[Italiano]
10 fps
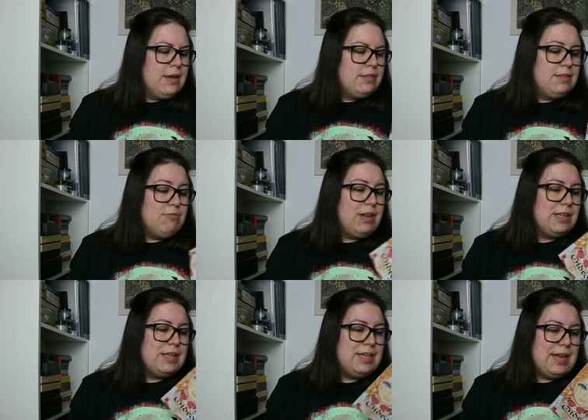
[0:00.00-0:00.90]
nulla
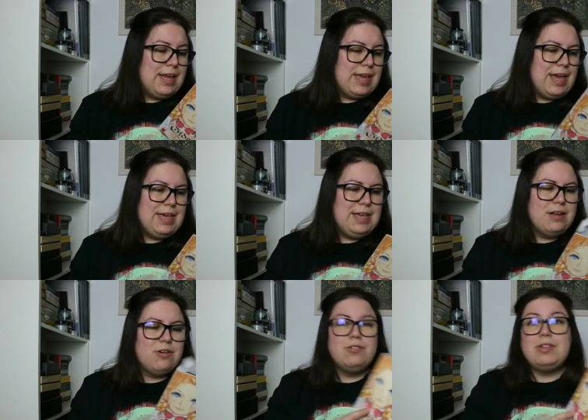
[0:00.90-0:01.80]
da dire che il
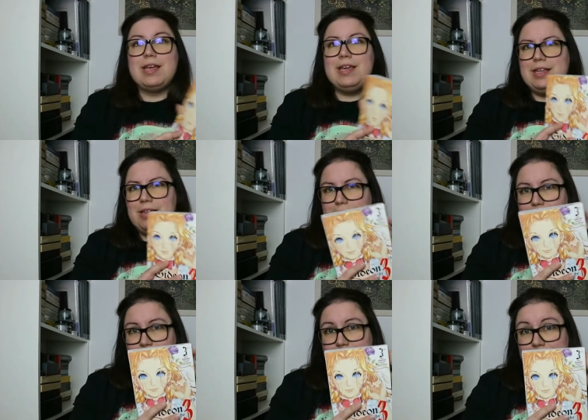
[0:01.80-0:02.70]
conte
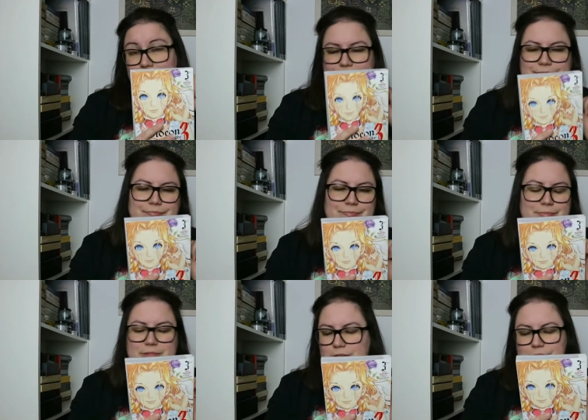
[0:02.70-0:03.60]
Gideon
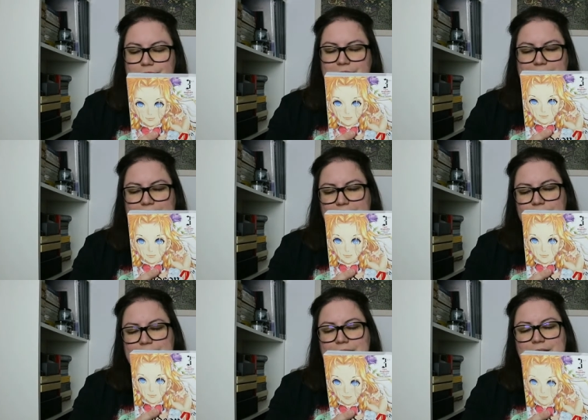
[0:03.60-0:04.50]
scusate, il
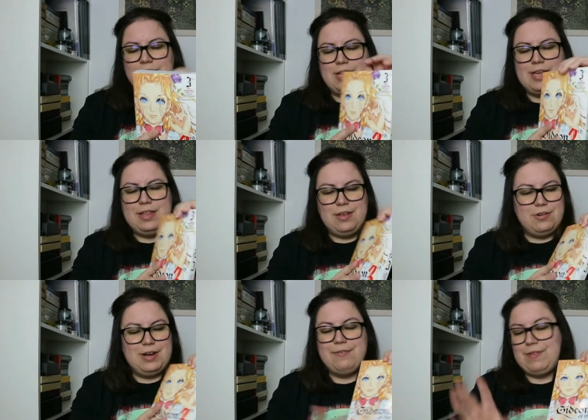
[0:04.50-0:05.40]
fratello di
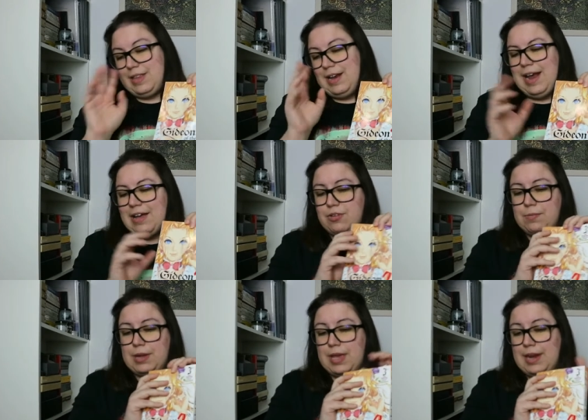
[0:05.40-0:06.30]
Gideon, fratellastro
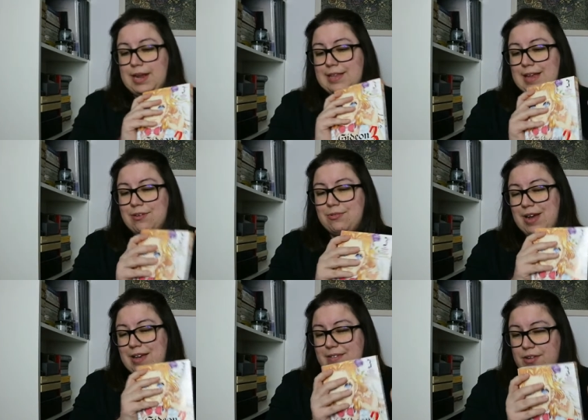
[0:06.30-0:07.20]
perché in realtà non
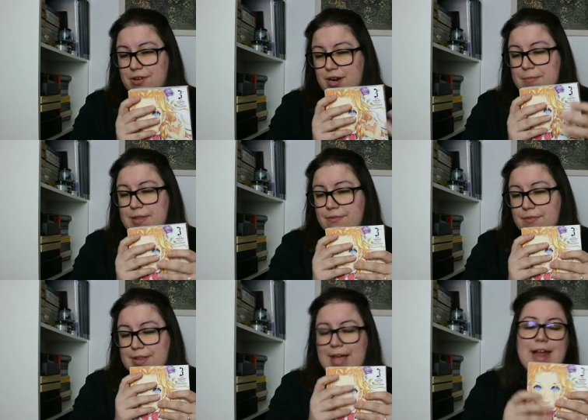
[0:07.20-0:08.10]
è che siano realmente
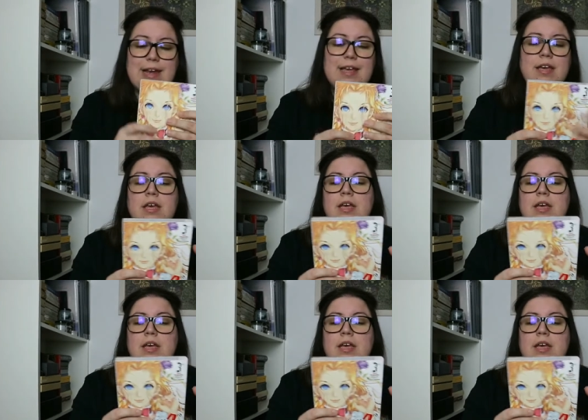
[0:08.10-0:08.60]
fratelli,